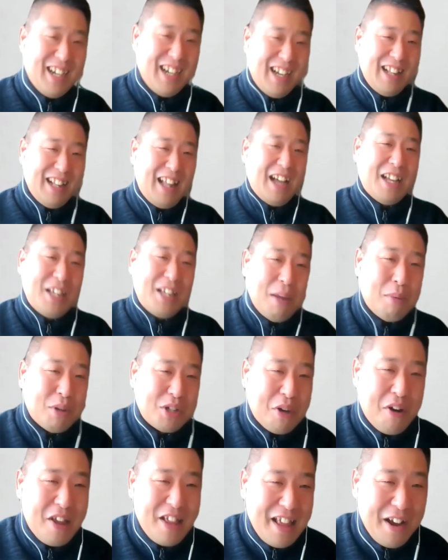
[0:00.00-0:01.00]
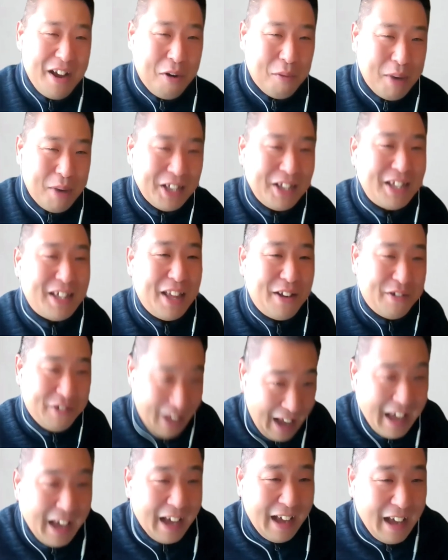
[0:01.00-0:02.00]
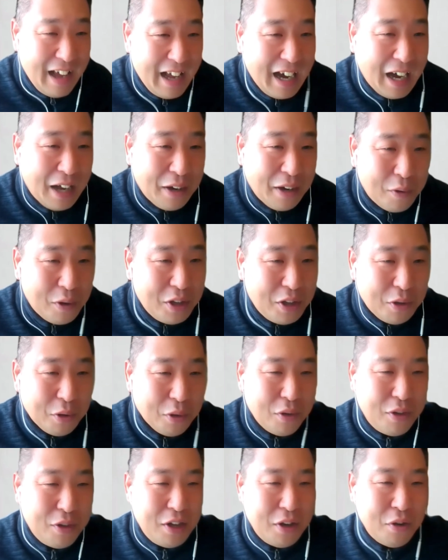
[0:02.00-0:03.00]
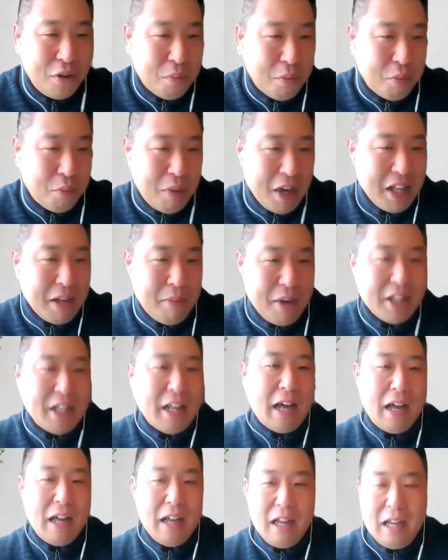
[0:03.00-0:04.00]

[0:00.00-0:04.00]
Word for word: なんかでもそれで困ってるねあの人っていうのもまだまだ